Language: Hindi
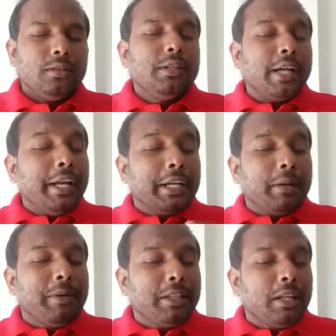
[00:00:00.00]
कहने का
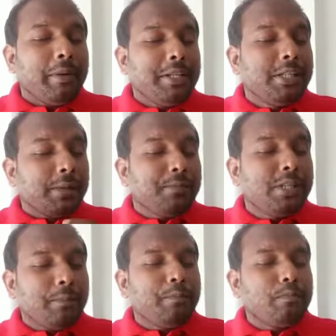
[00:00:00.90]
मतलब है जब
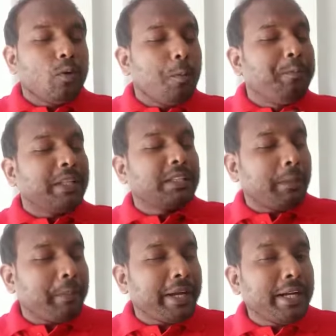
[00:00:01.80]
जब मोहब्बत का
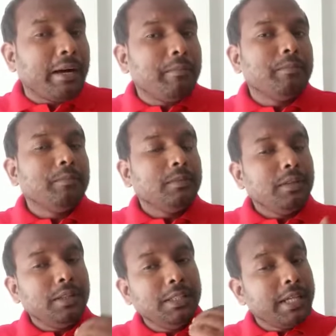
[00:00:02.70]
पैगाम
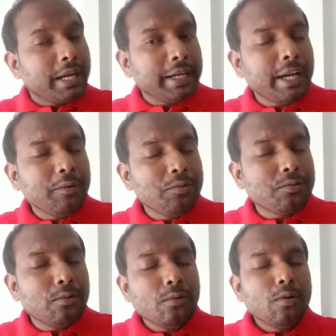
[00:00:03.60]
दिया गया है
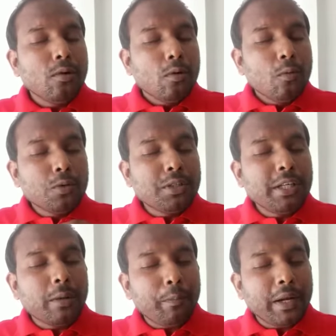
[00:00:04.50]
उसको उसने
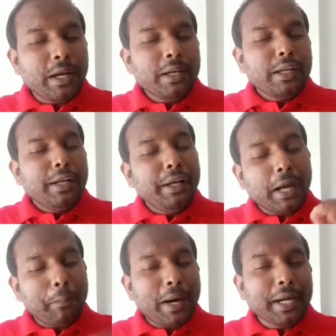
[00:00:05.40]
अपना
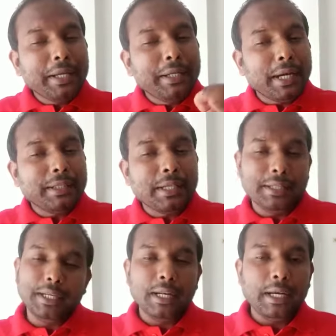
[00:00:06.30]
नापाक इरादा
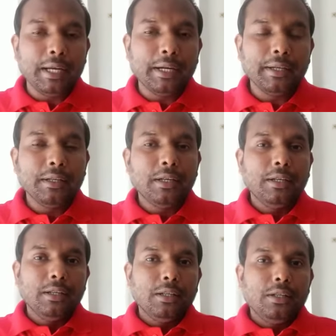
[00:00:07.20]
दिखलाया है
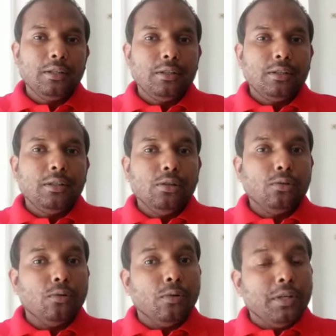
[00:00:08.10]
तो
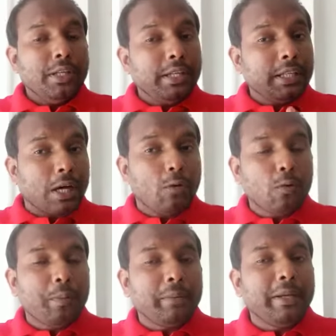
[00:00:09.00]
ये नेताओं के
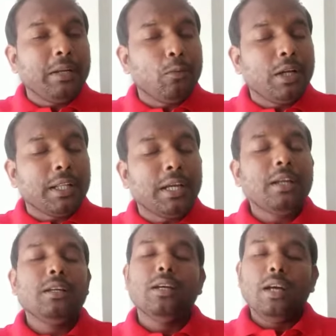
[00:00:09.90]
ऊपर मैंने बोला था
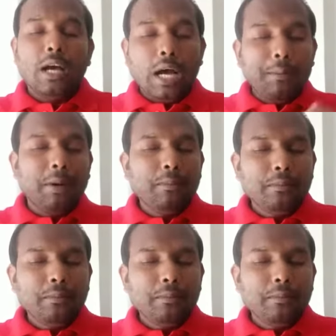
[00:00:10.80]
अब हम